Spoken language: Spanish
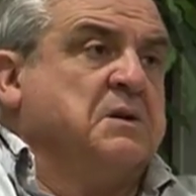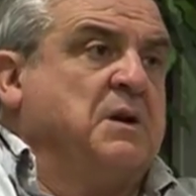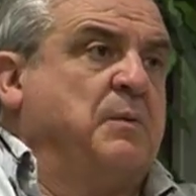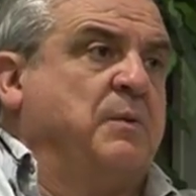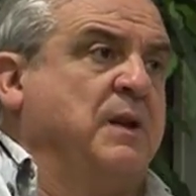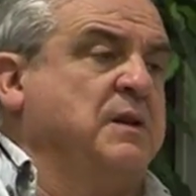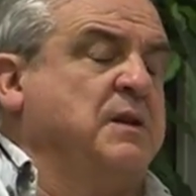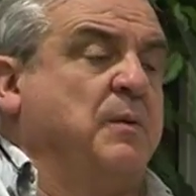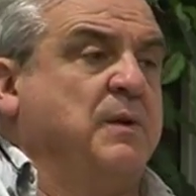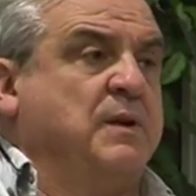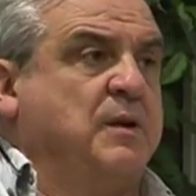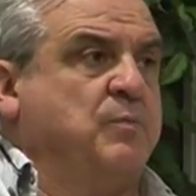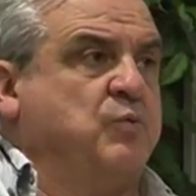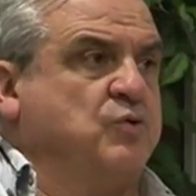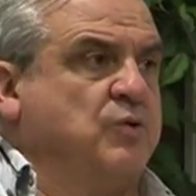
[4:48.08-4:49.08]

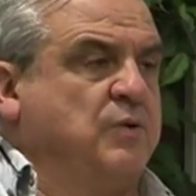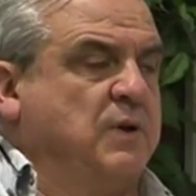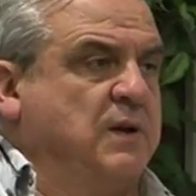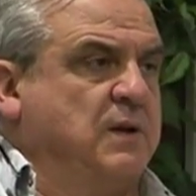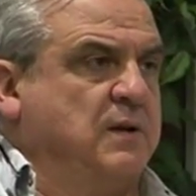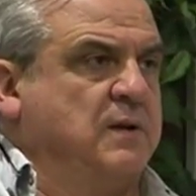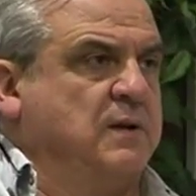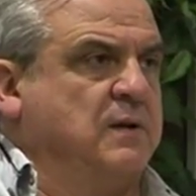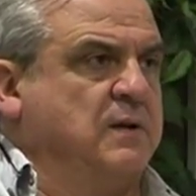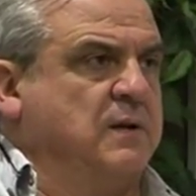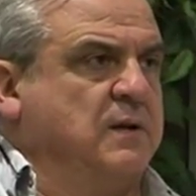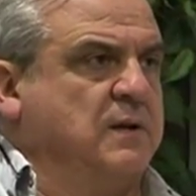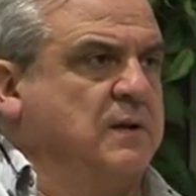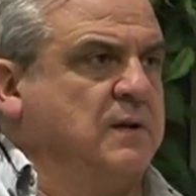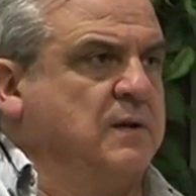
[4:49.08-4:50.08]
Evidentemente, pues hoy
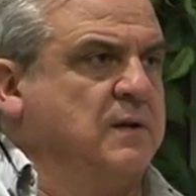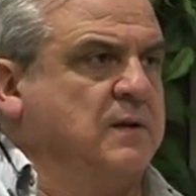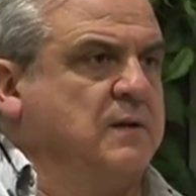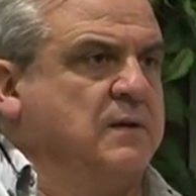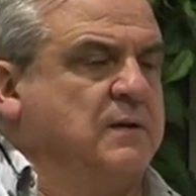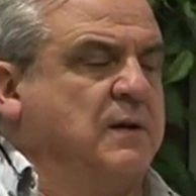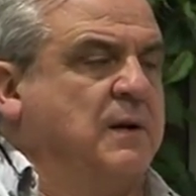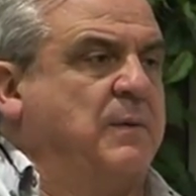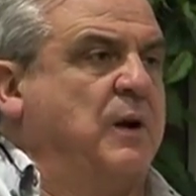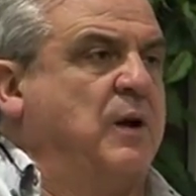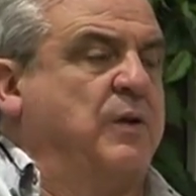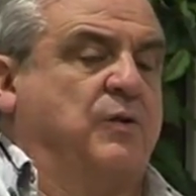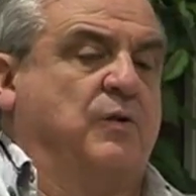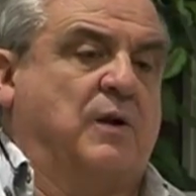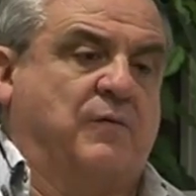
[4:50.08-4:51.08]
eh, la
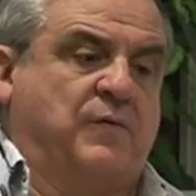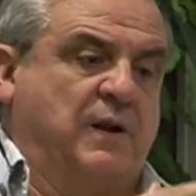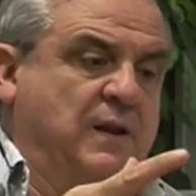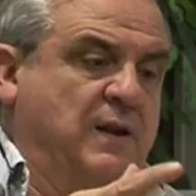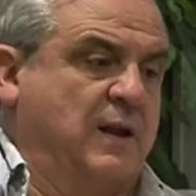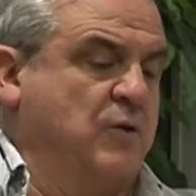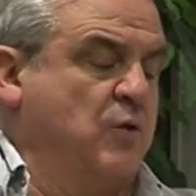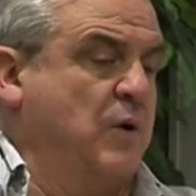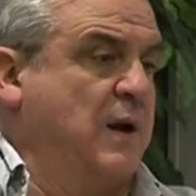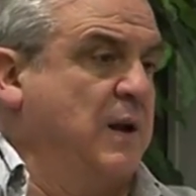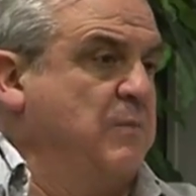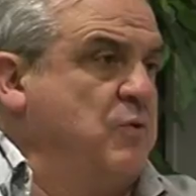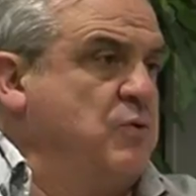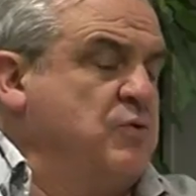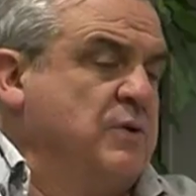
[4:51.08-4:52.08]
valoración al final de año lo
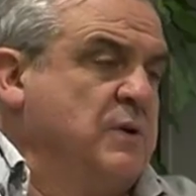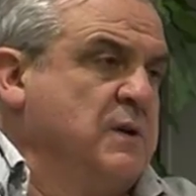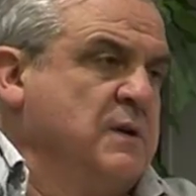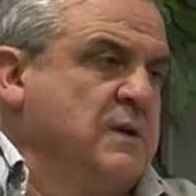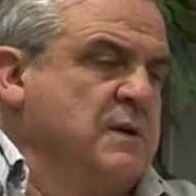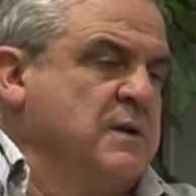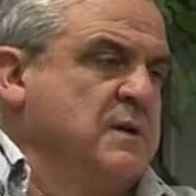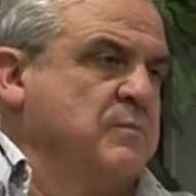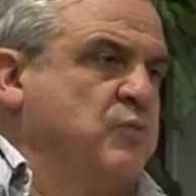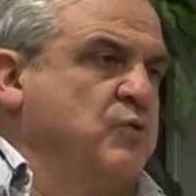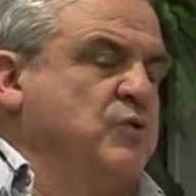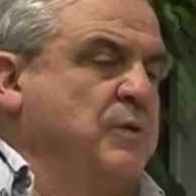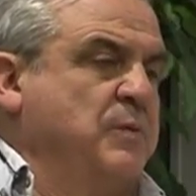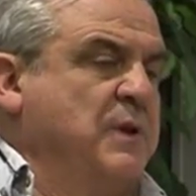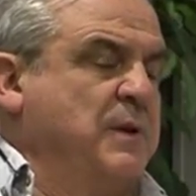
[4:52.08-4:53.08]
haremos,
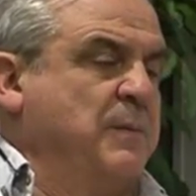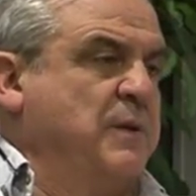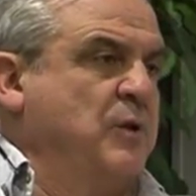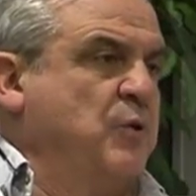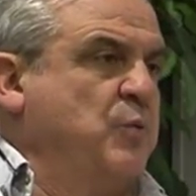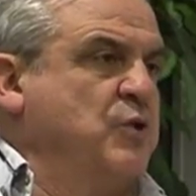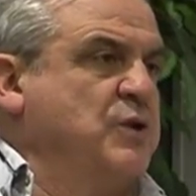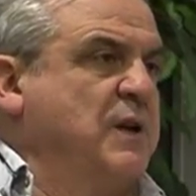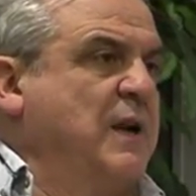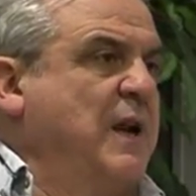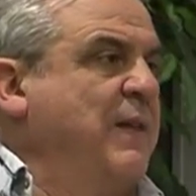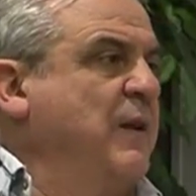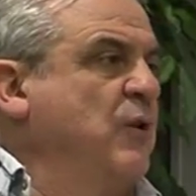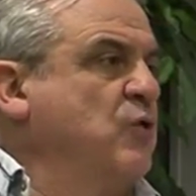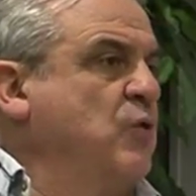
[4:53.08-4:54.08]
pues no, evidentemente no puede ser
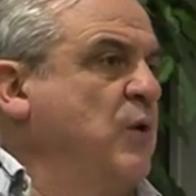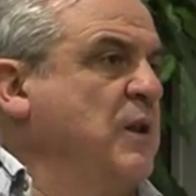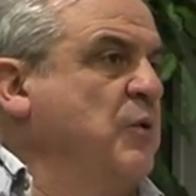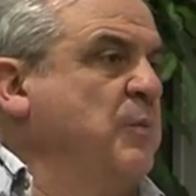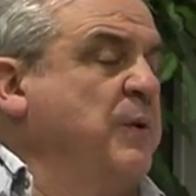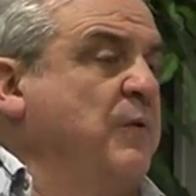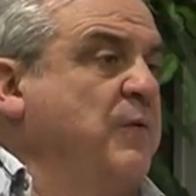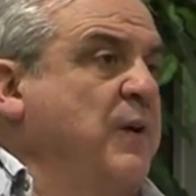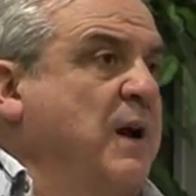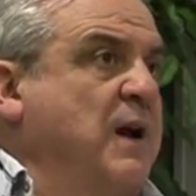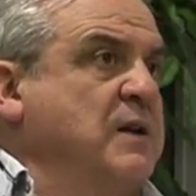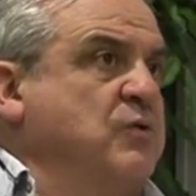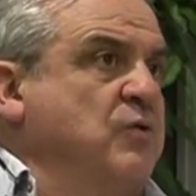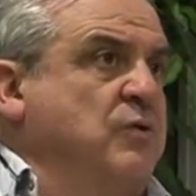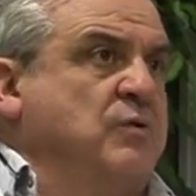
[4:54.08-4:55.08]
la del otro año, pero
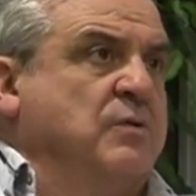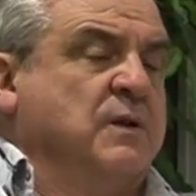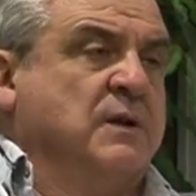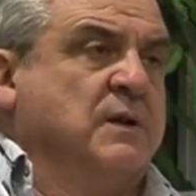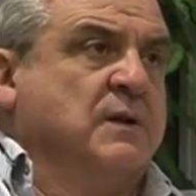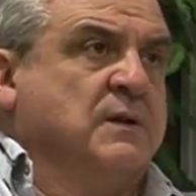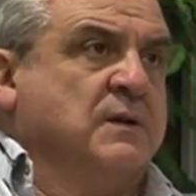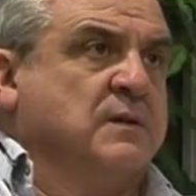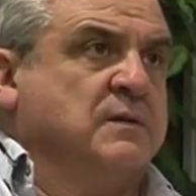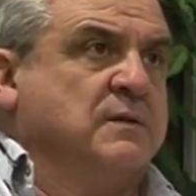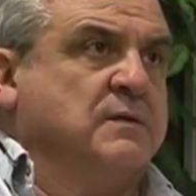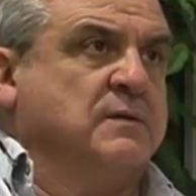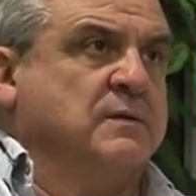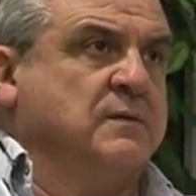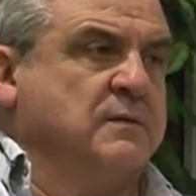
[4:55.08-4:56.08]
fracaso no.
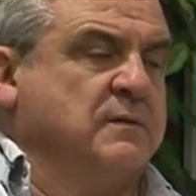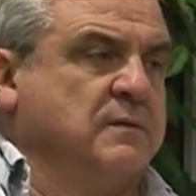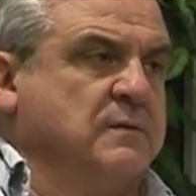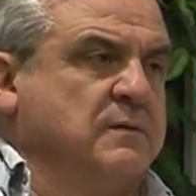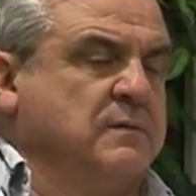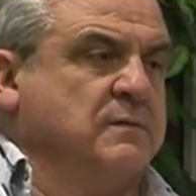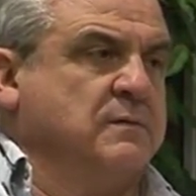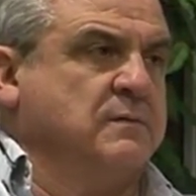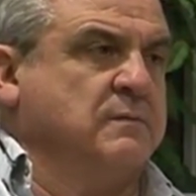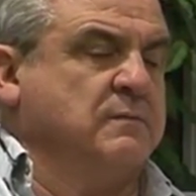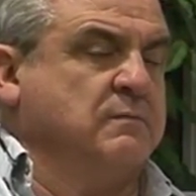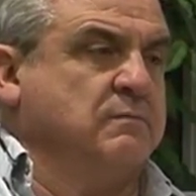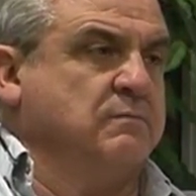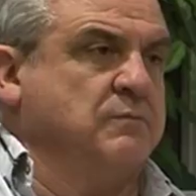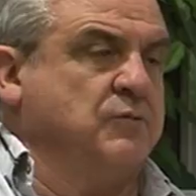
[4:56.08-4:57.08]
Eh,
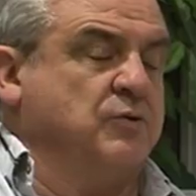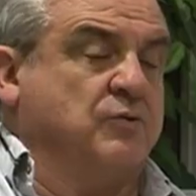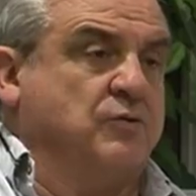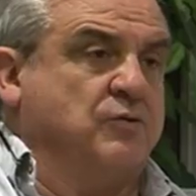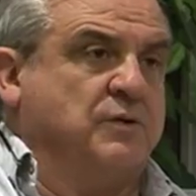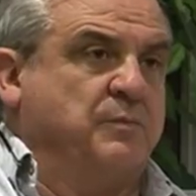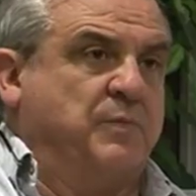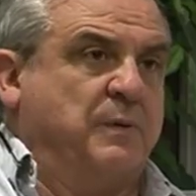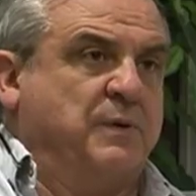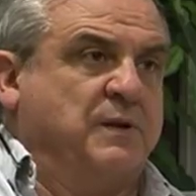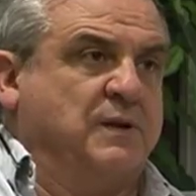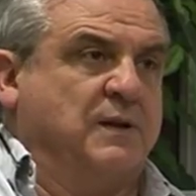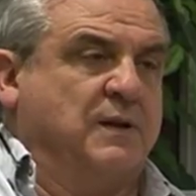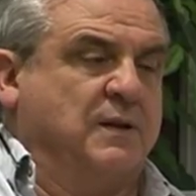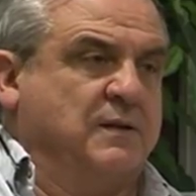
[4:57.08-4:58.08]
yo creo
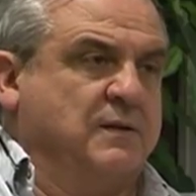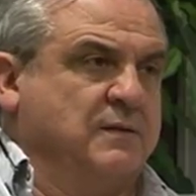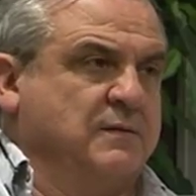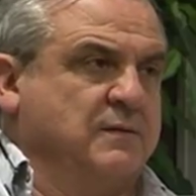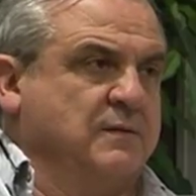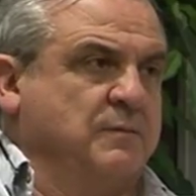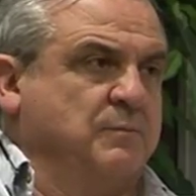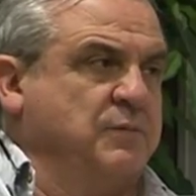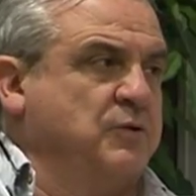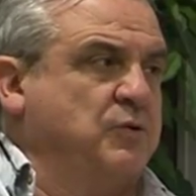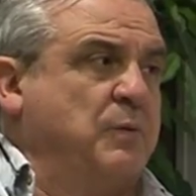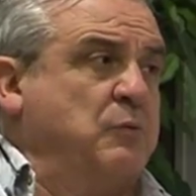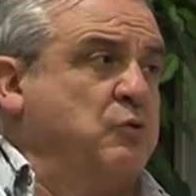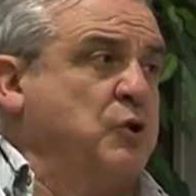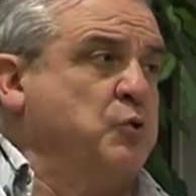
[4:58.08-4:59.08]
simplemente,
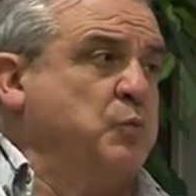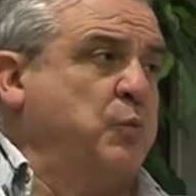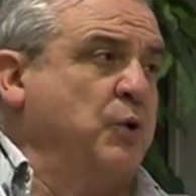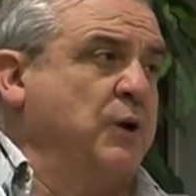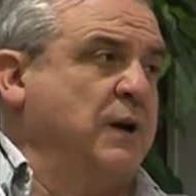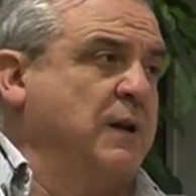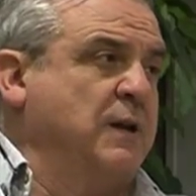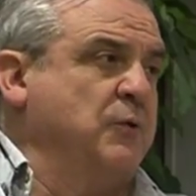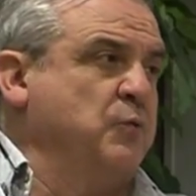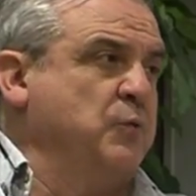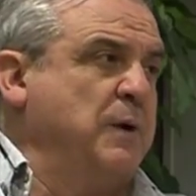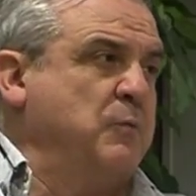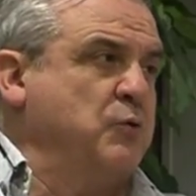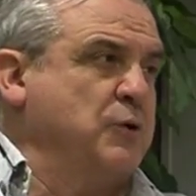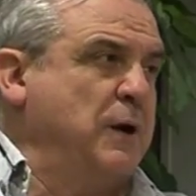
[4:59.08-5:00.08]
vamos a suponer que
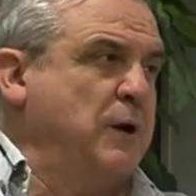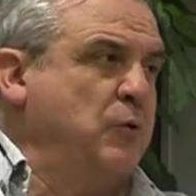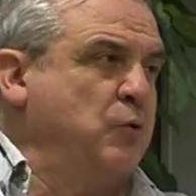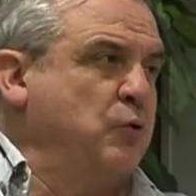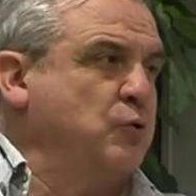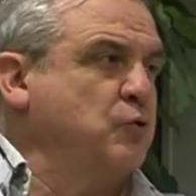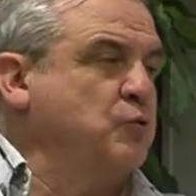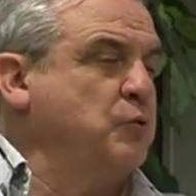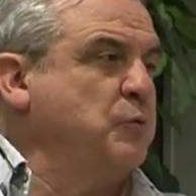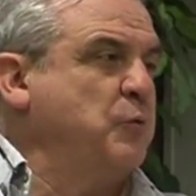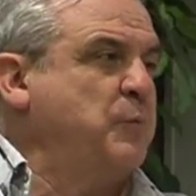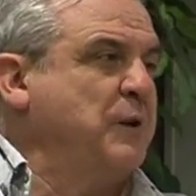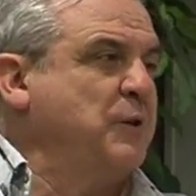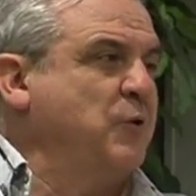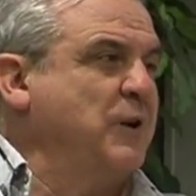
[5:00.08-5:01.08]
hubiéramos ganado los dos últimos
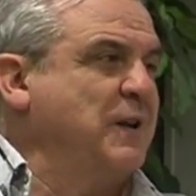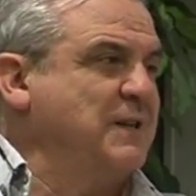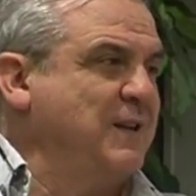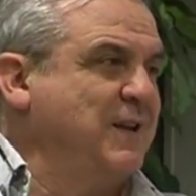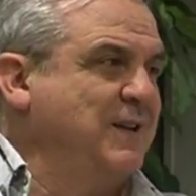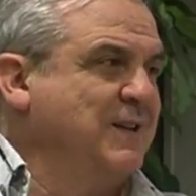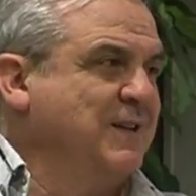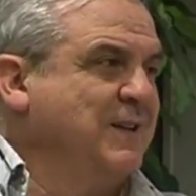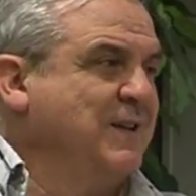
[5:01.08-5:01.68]
partidos en casa,